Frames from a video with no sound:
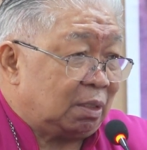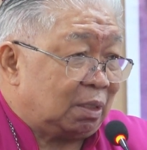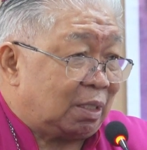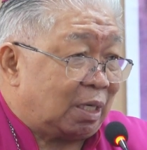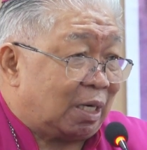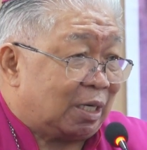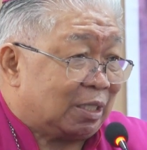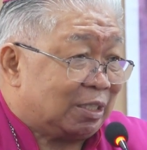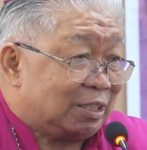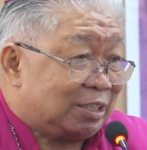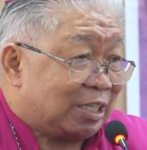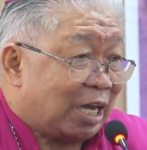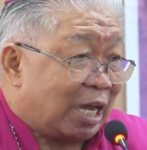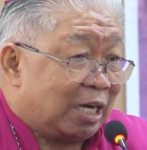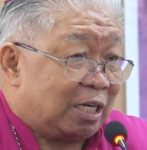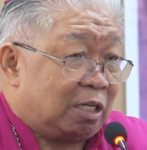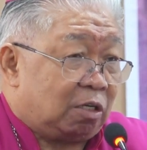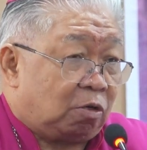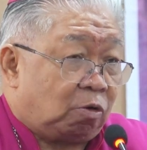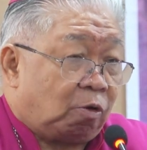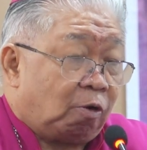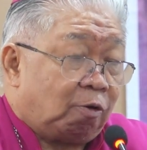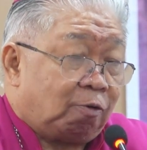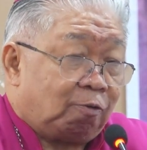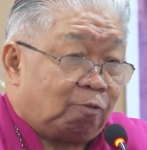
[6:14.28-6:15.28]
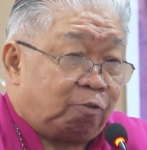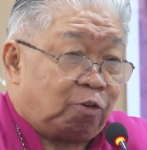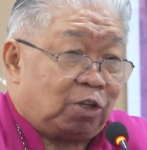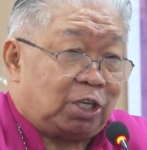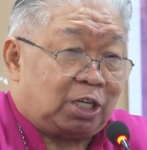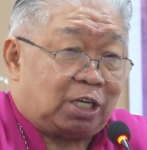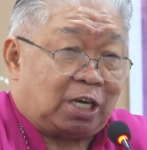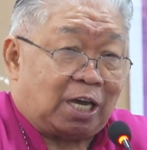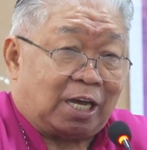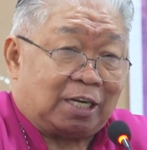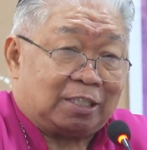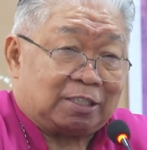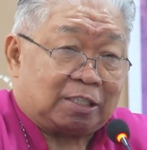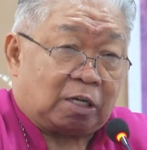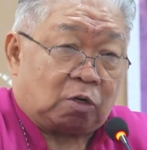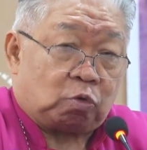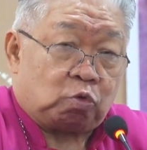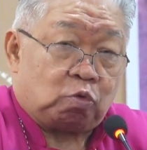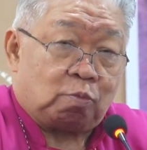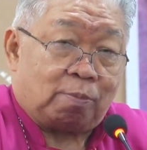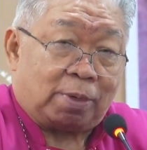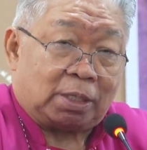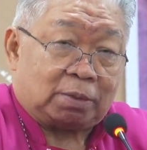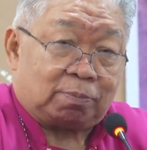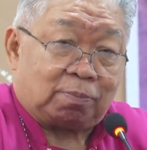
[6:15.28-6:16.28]
terjadi konflik antar
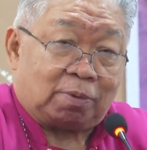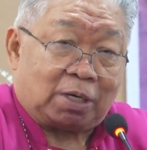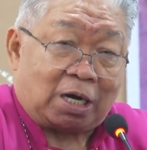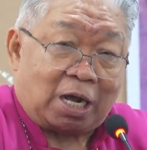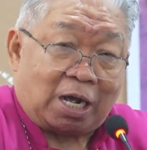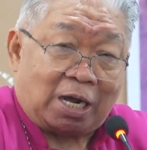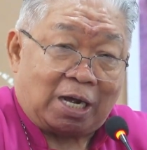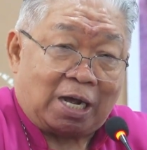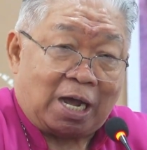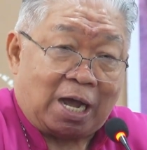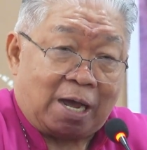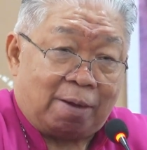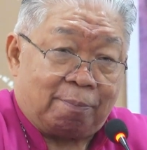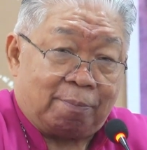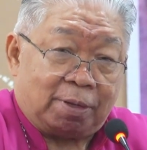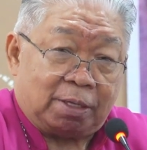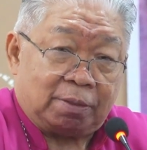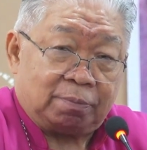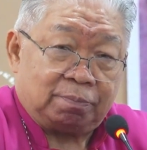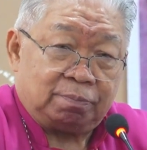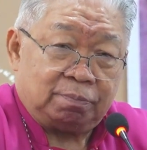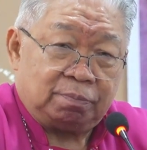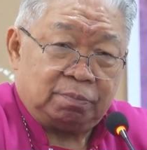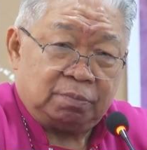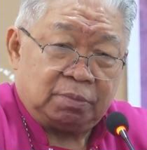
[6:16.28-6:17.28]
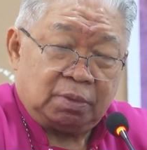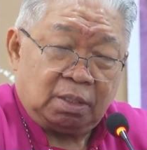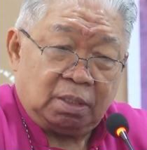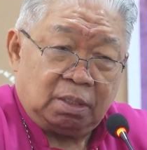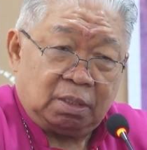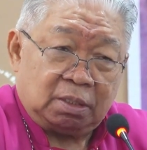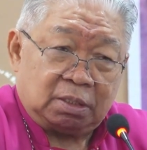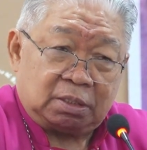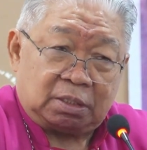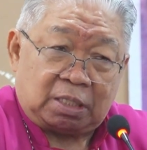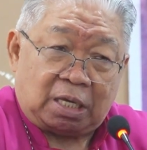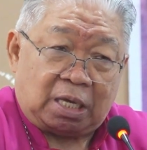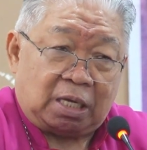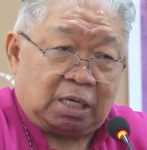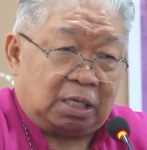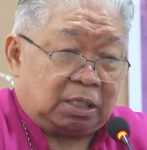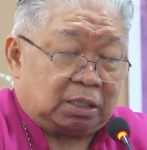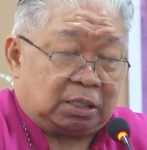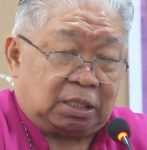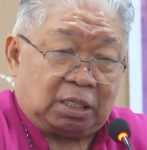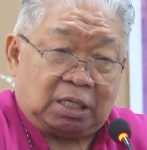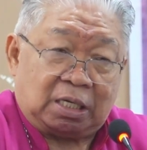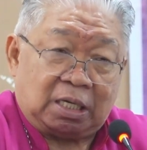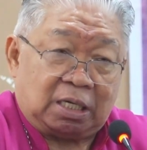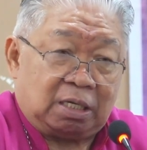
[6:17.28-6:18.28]
umat beragama saya
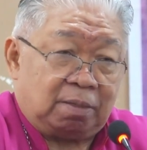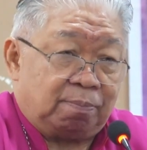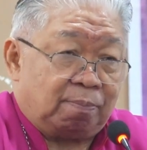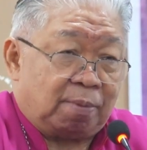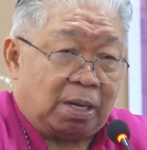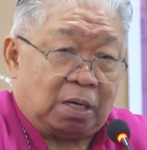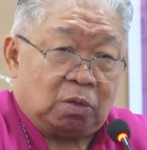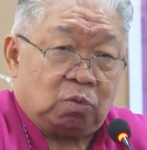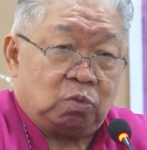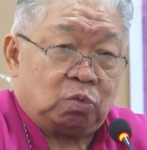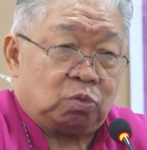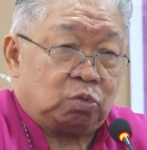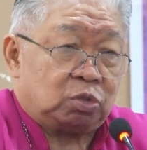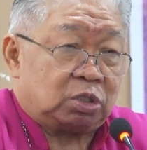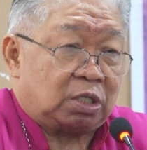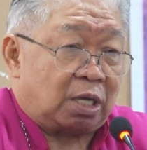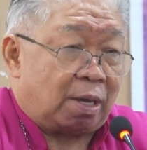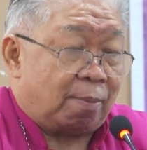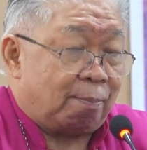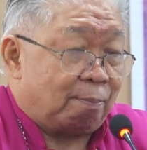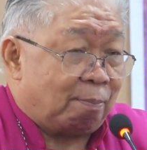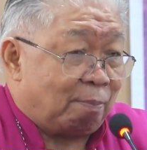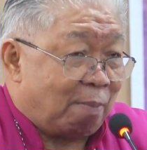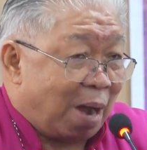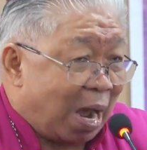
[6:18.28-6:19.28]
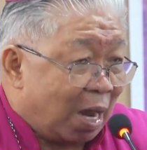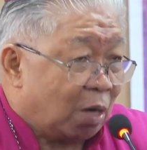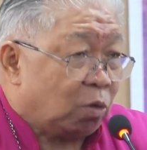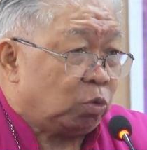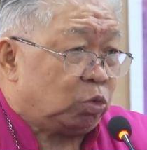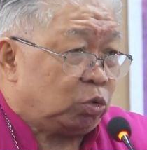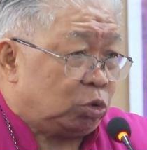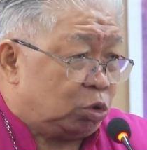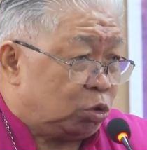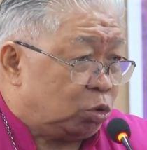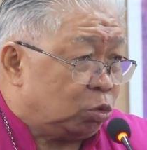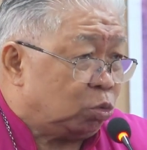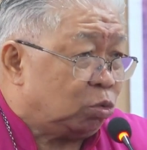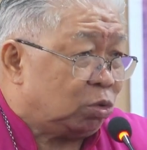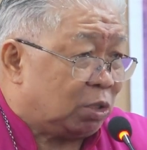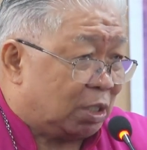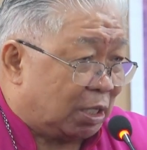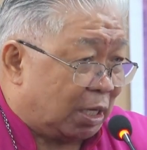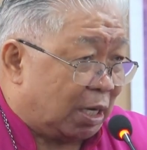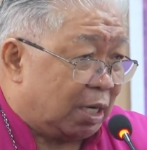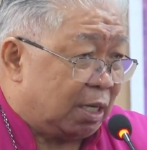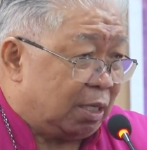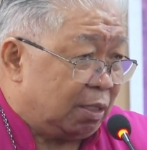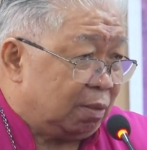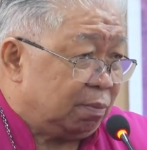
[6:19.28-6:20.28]
ketika di Maluku saya malu
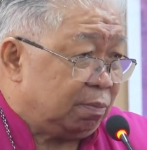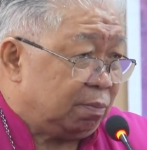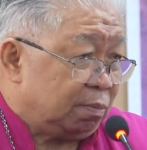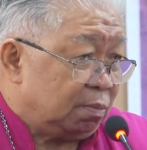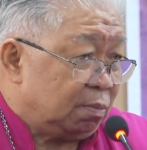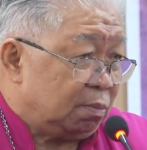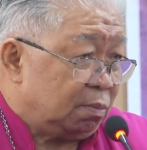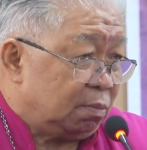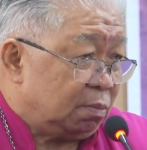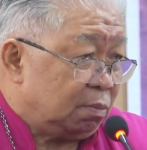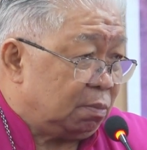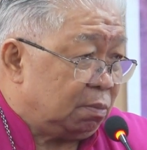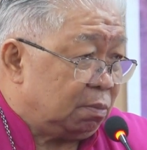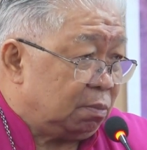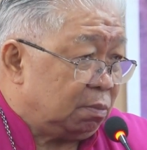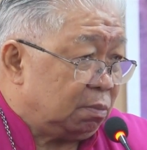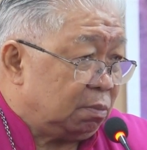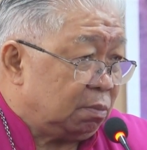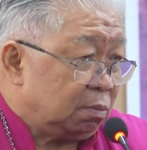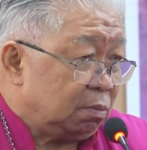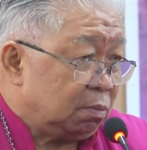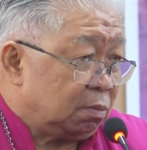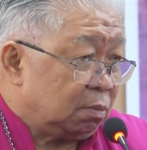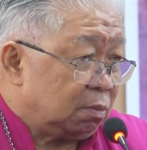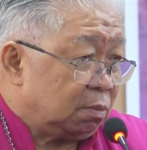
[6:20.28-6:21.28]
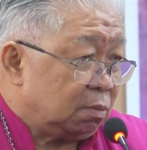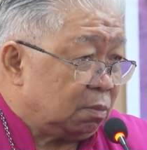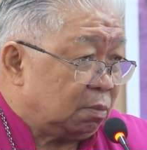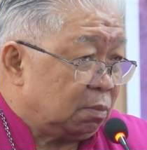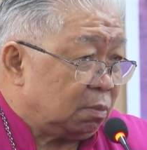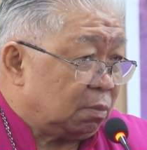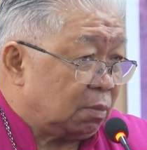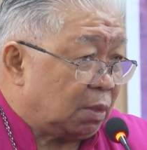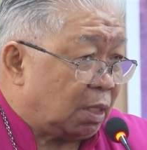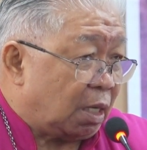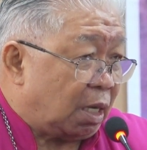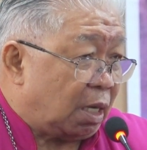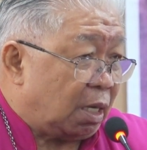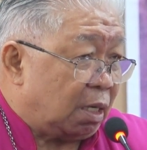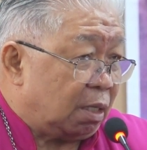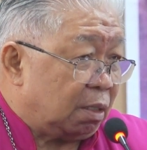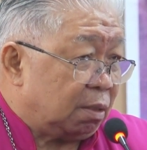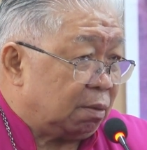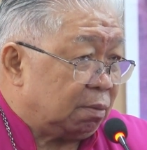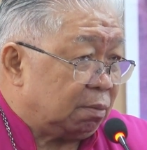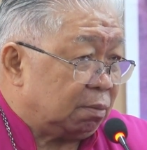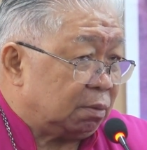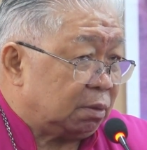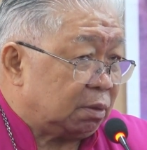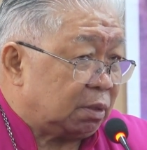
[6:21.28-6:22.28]
juga ya.
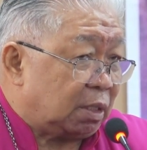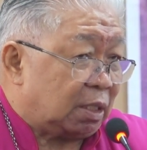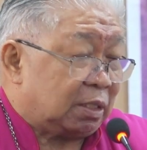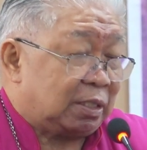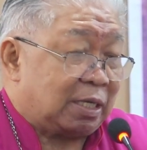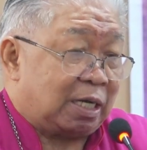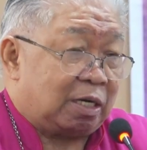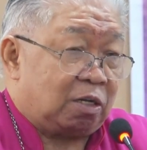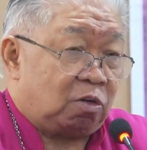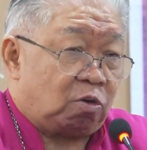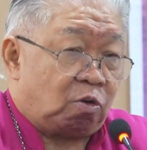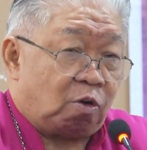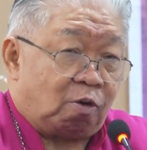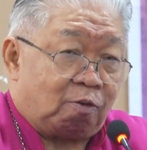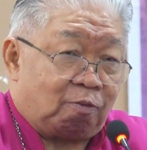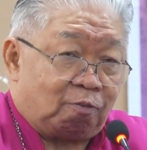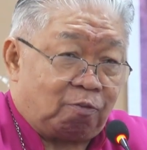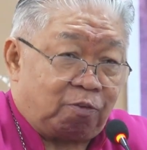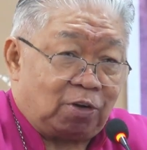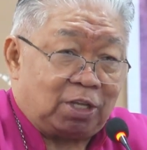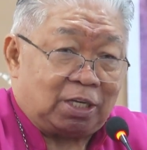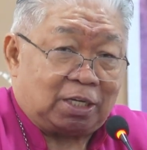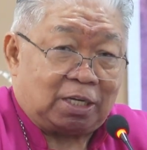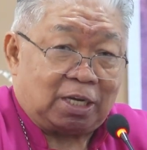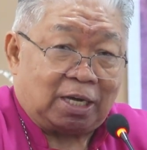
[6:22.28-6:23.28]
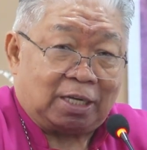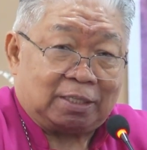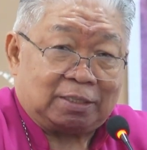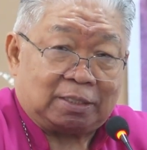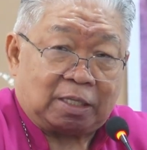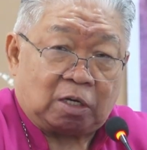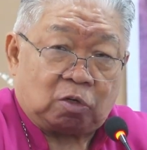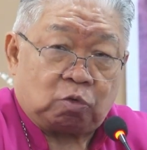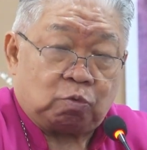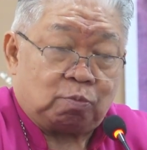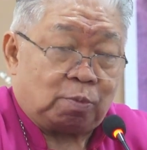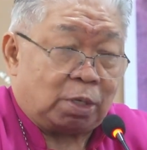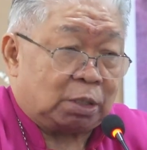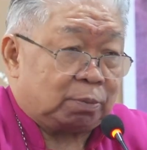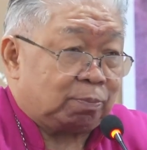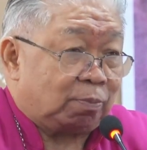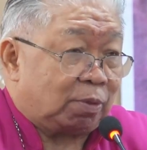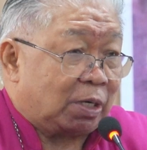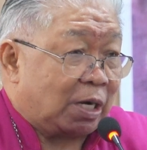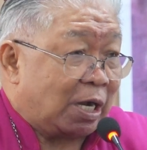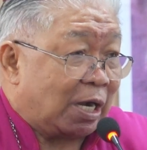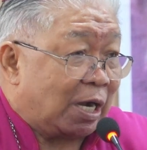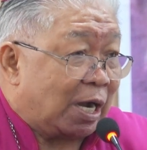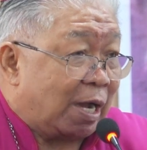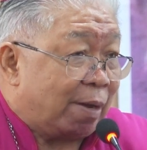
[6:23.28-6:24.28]
terjadi konflik antar umat
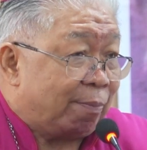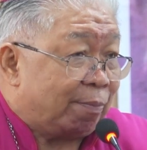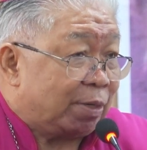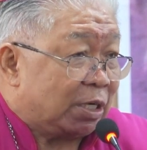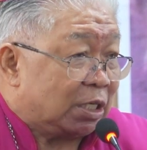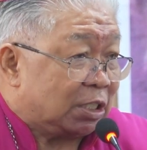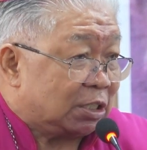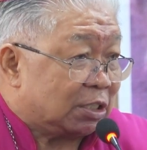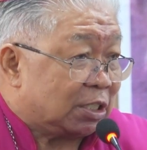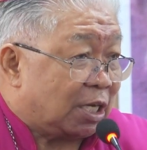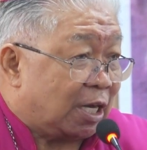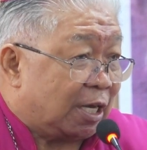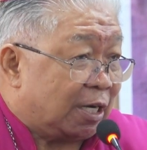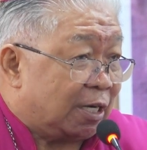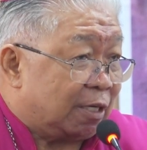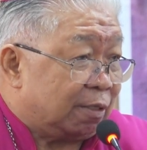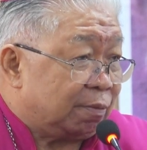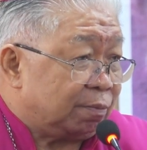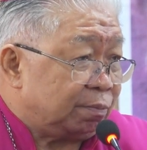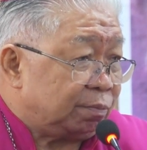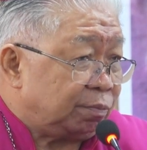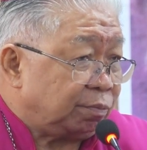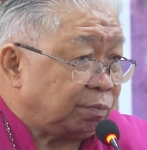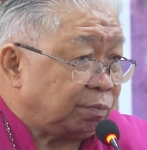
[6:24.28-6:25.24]
beragama di sana